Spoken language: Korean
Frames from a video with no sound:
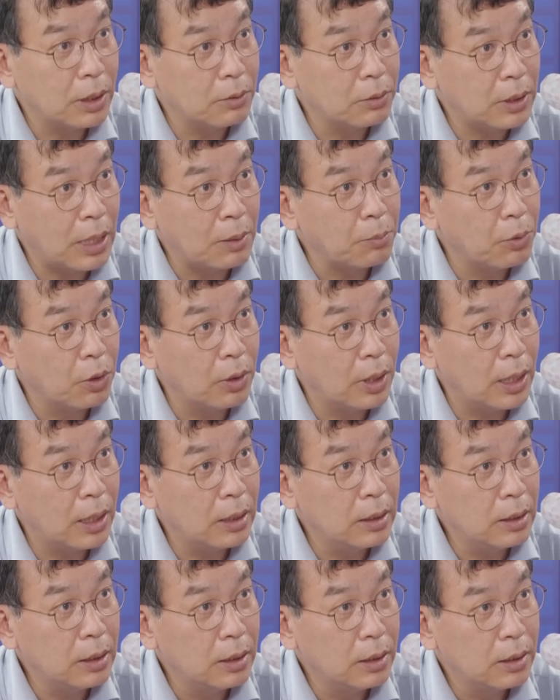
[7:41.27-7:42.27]

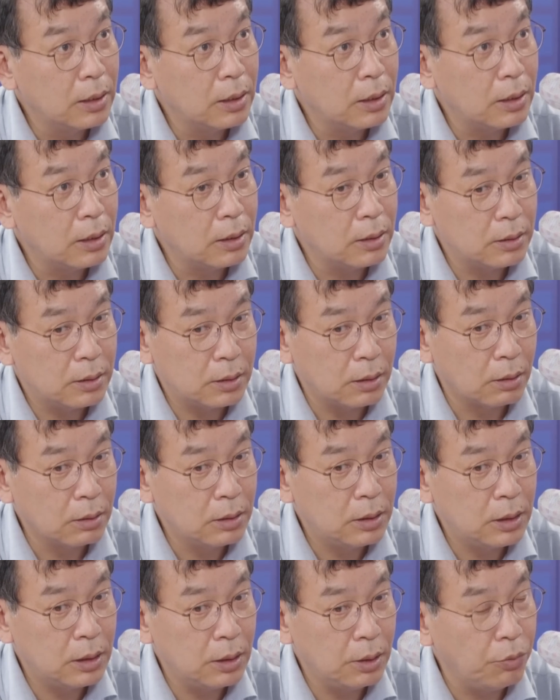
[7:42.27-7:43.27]
당분간 네. 어,
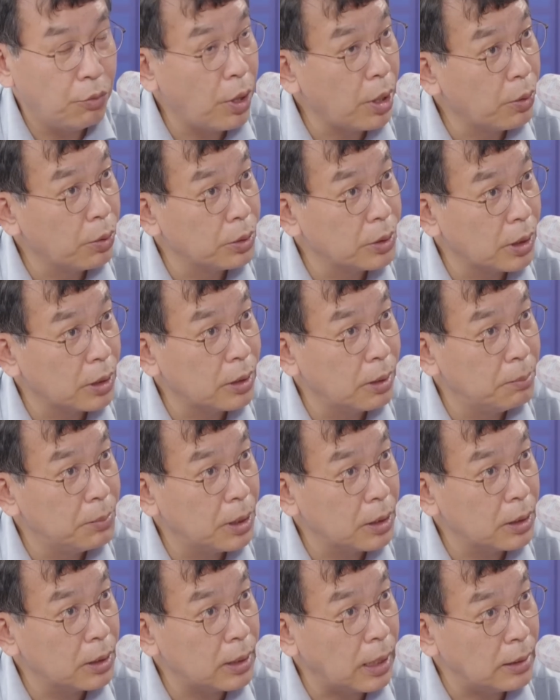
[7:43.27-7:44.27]
정치 외교적
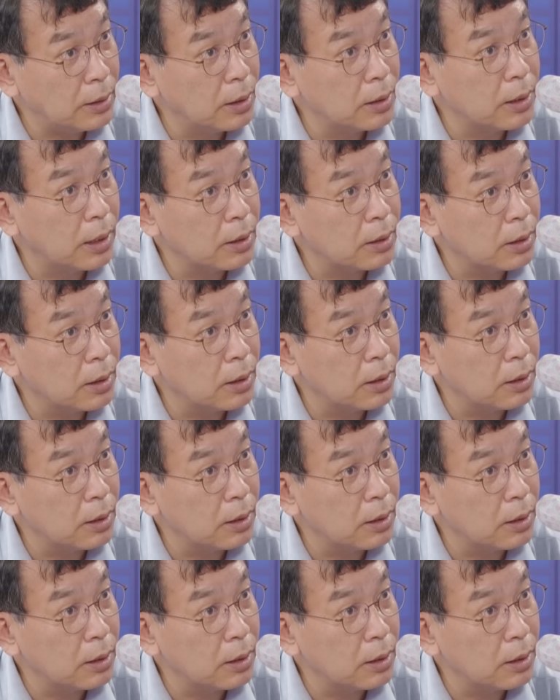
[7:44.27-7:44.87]
협력이 단절될 거예요.